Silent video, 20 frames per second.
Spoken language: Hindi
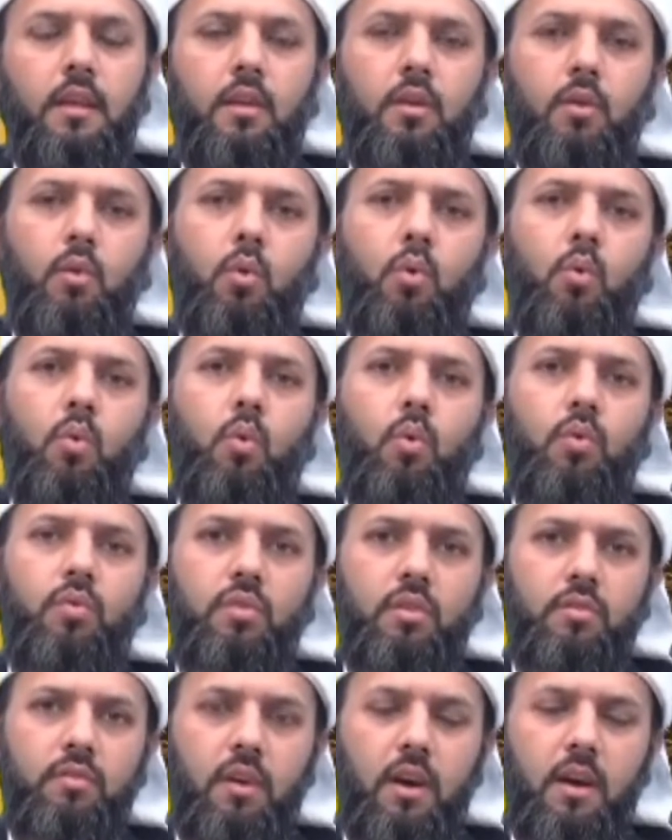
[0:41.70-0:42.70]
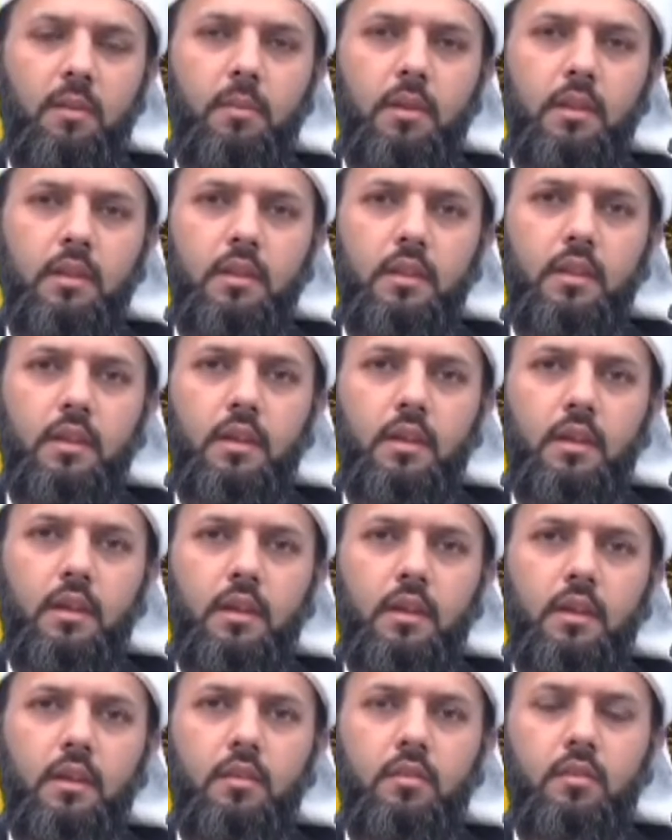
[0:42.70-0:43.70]
लोगों को शफा मिलती है
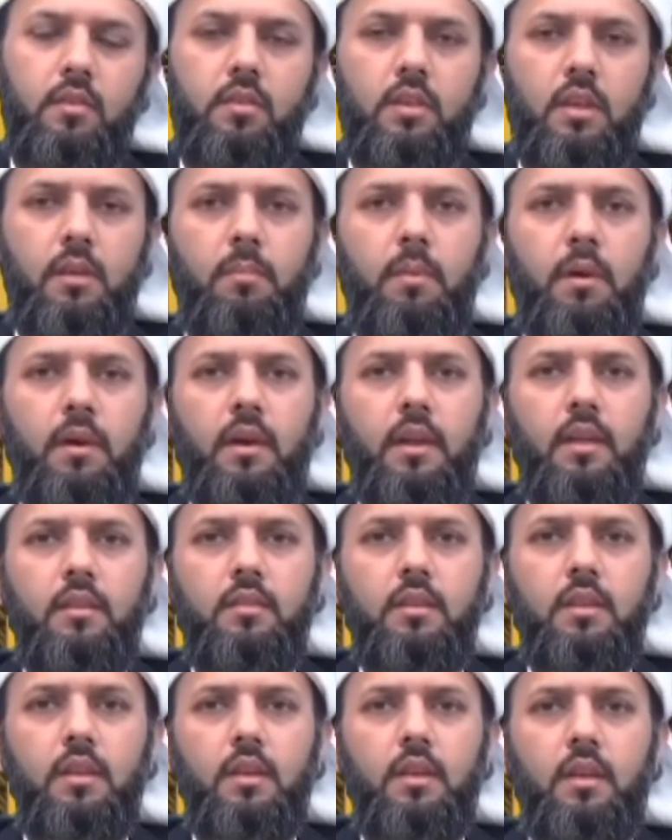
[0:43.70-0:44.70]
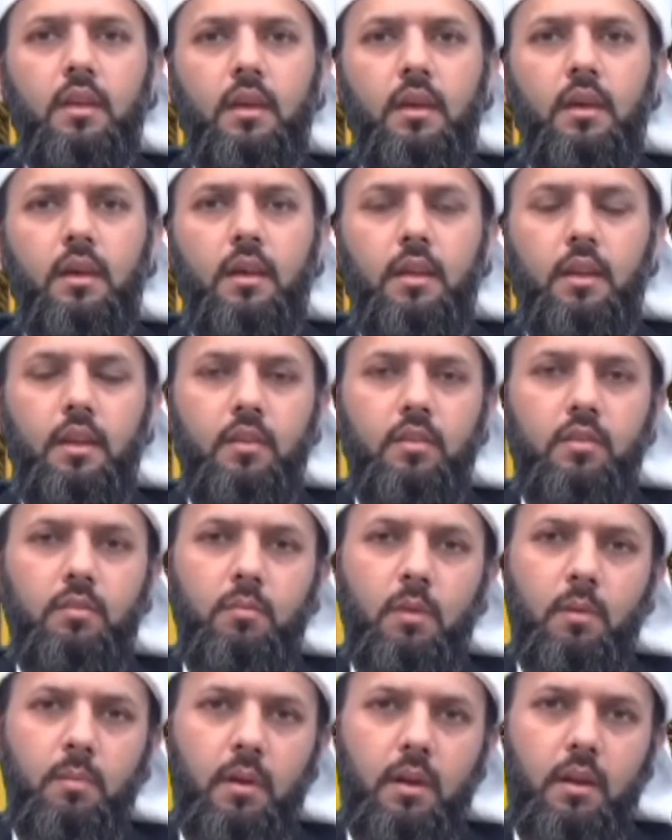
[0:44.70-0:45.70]
जिसके पढ़ने से रिस्क
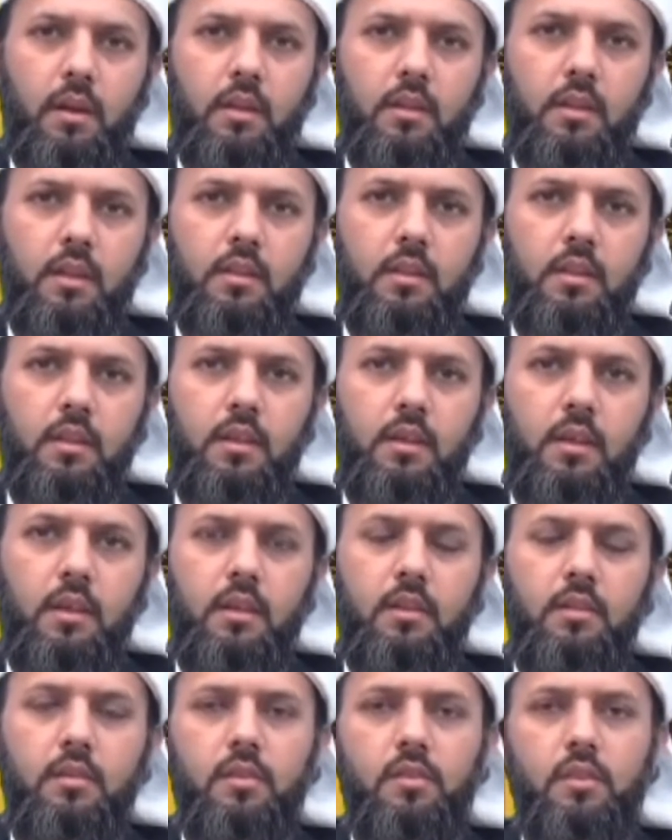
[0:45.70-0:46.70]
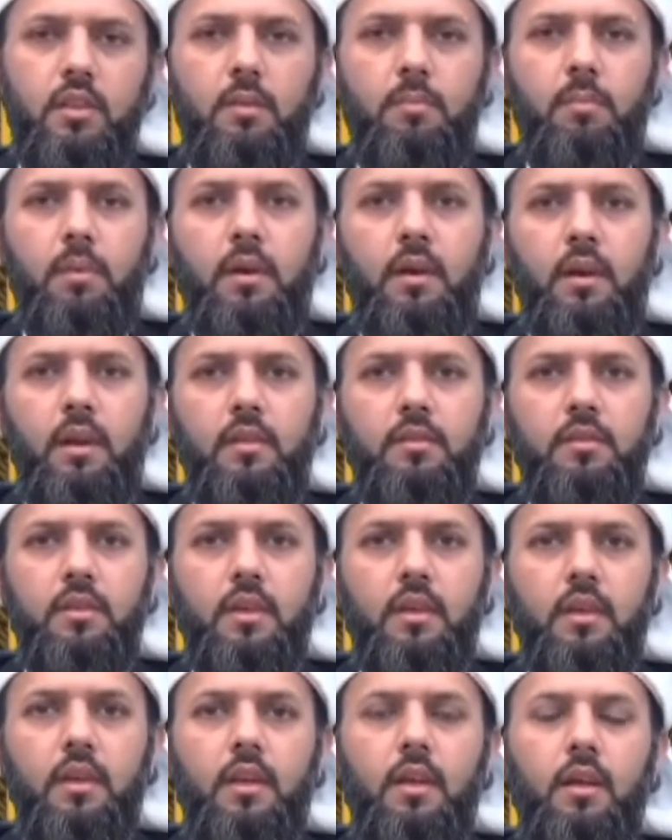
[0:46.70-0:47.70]
में बरकत आती है जिसके पढ़ने से
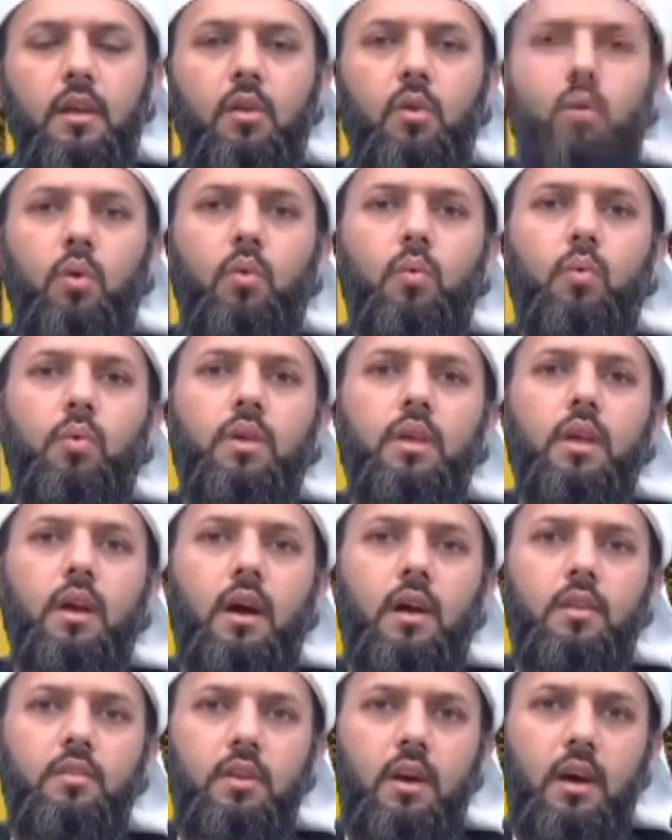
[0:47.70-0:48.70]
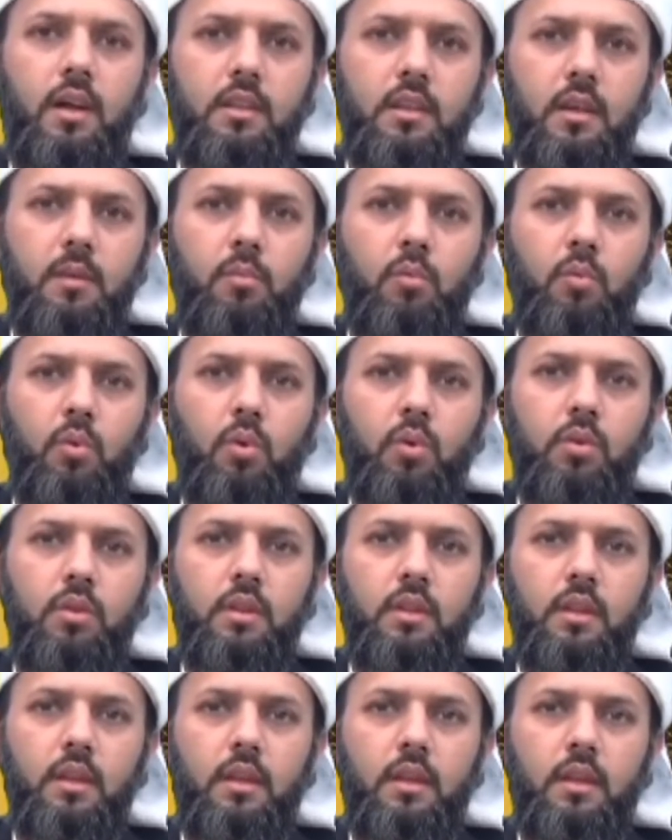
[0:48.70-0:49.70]
लोगों की हाजात कबूल होती
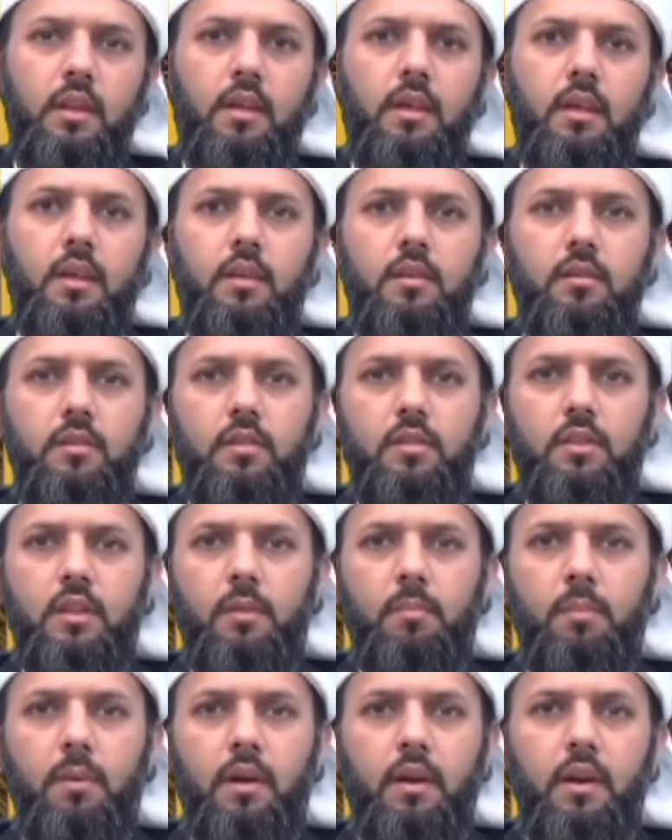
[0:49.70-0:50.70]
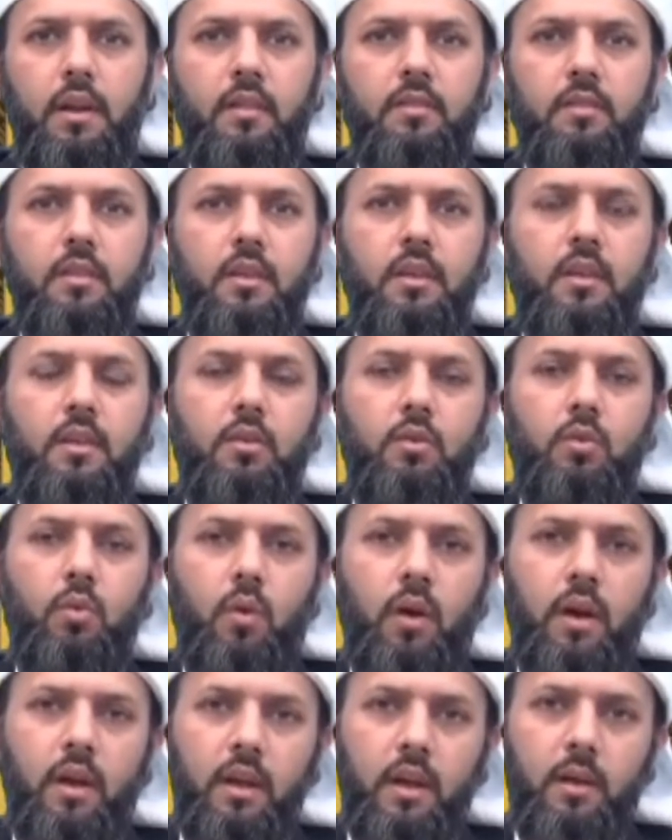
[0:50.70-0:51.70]
हैं जिसके पढ़ने से
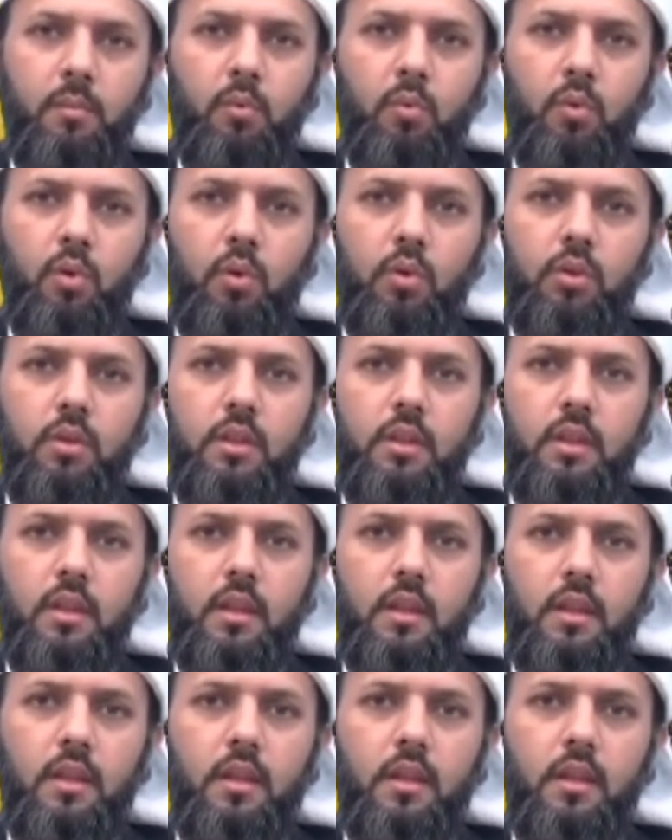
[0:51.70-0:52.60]
दुआएं कबूल होती हैं